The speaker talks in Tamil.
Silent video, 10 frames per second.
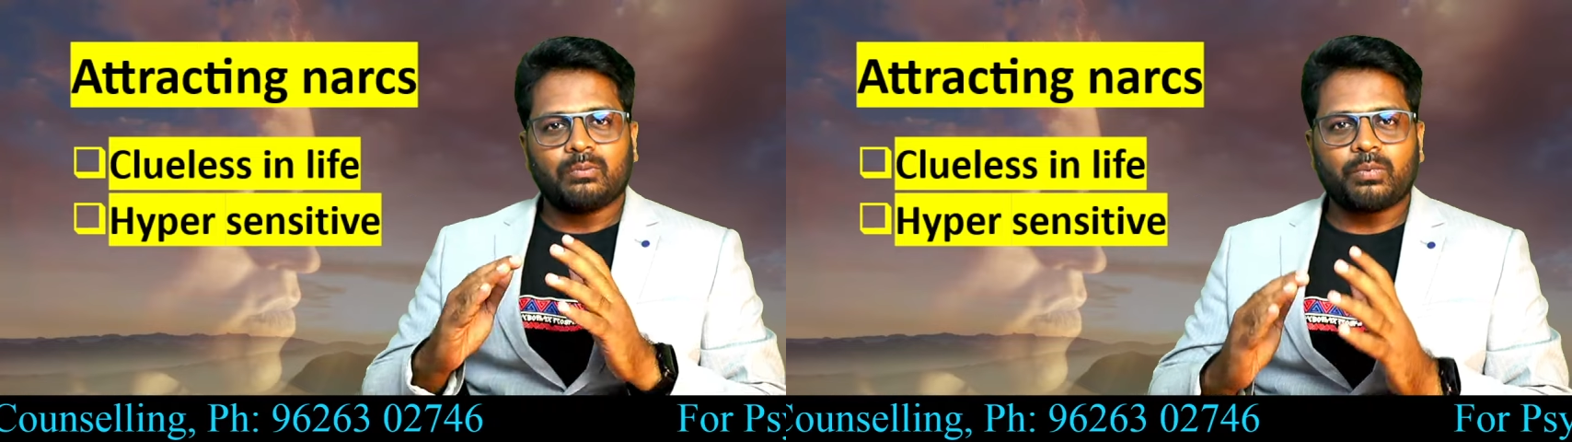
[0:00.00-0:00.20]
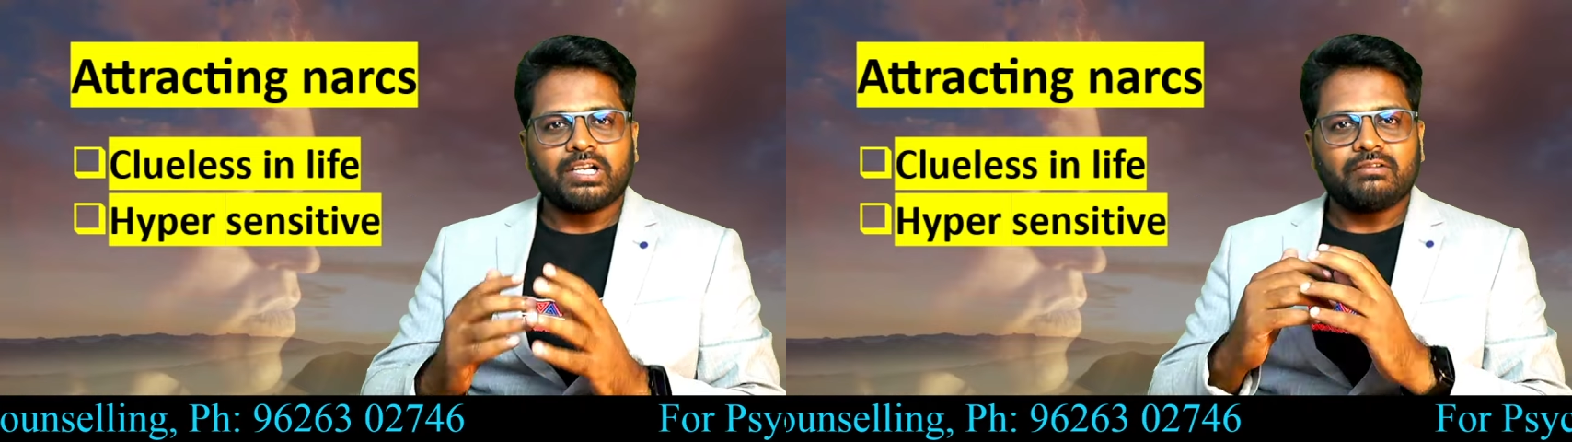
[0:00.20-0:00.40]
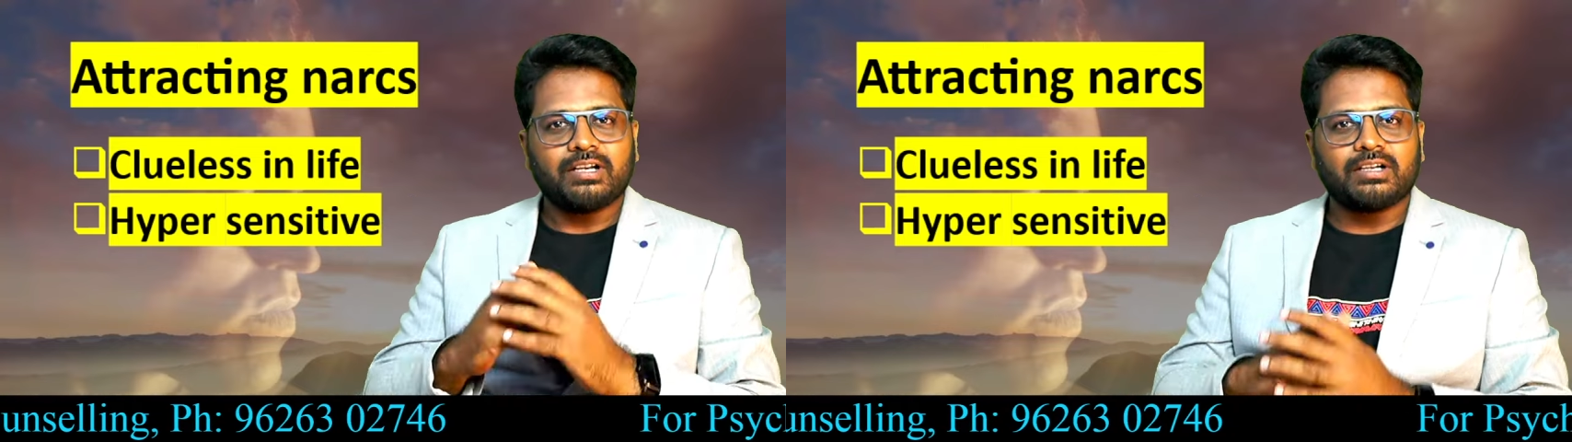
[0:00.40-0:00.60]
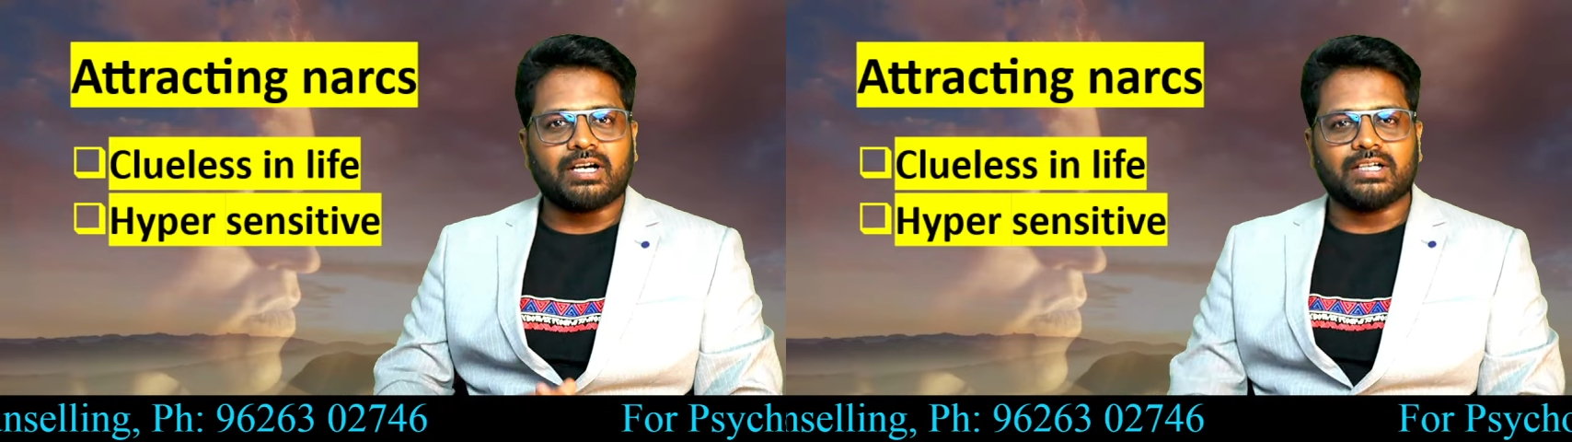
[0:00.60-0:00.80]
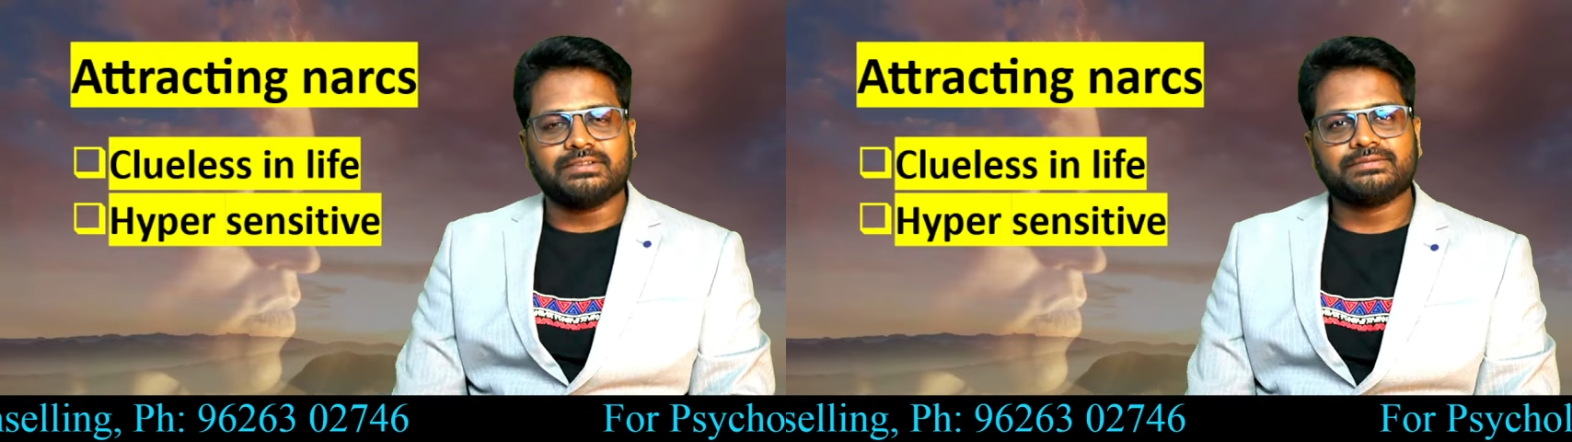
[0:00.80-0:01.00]
பணிவாக
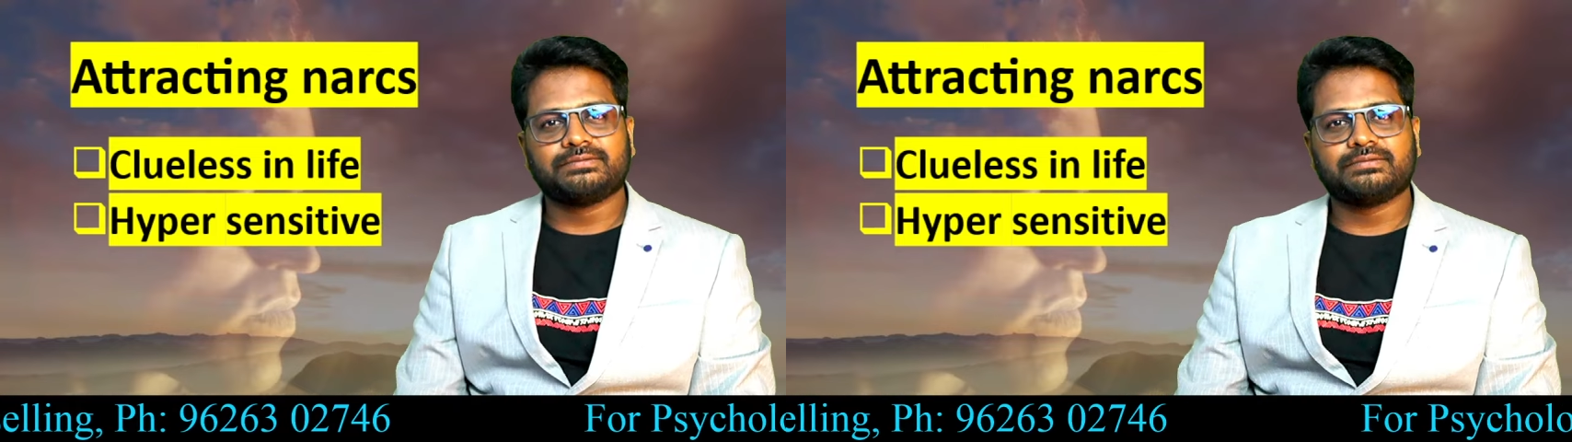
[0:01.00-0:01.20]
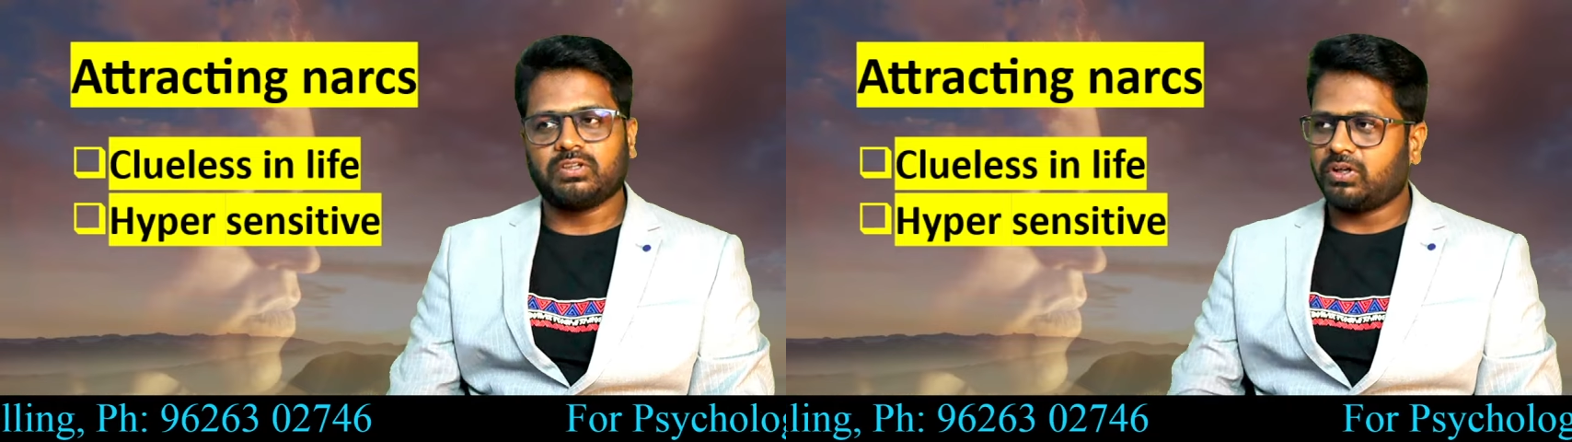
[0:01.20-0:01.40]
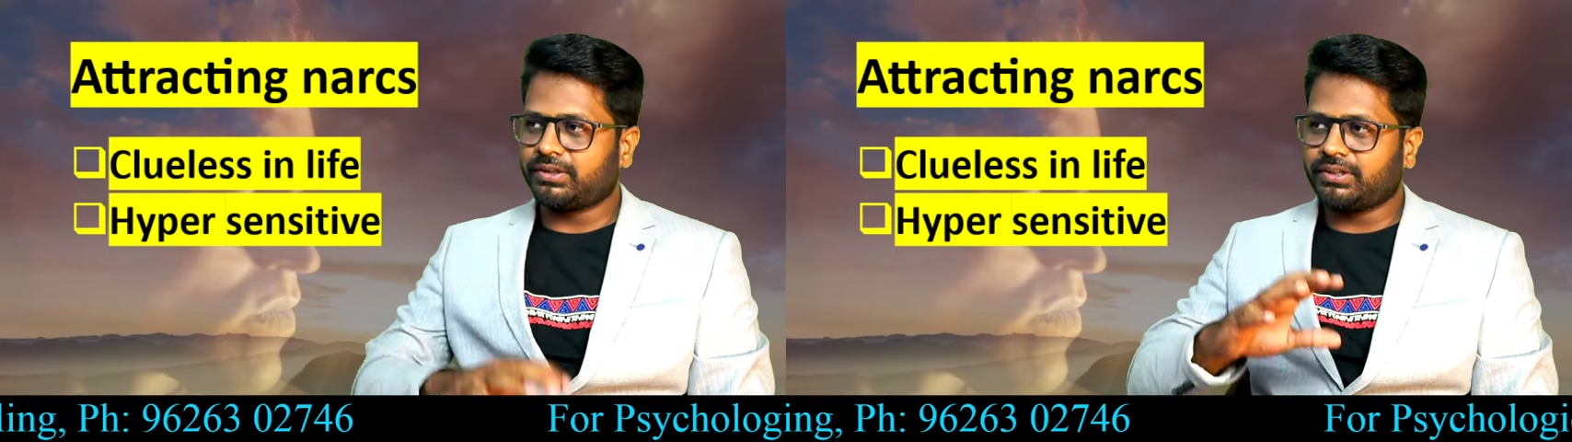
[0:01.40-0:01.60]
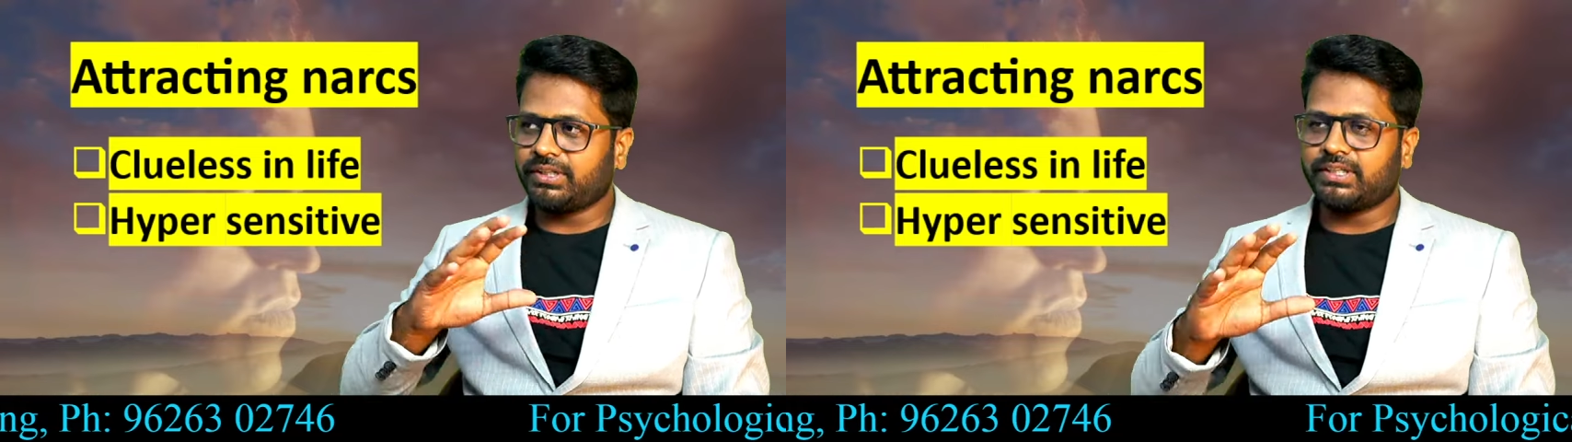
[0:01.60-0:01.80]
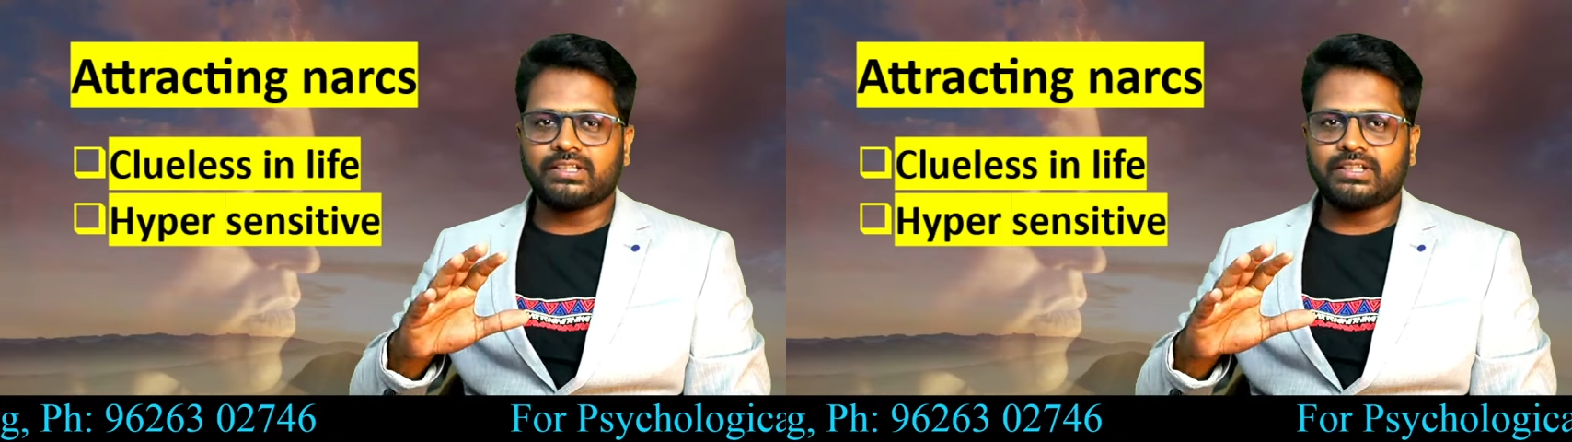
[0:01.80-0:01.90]
இருக்கிறாங்க எல்லாத்துக்கிட்டையும்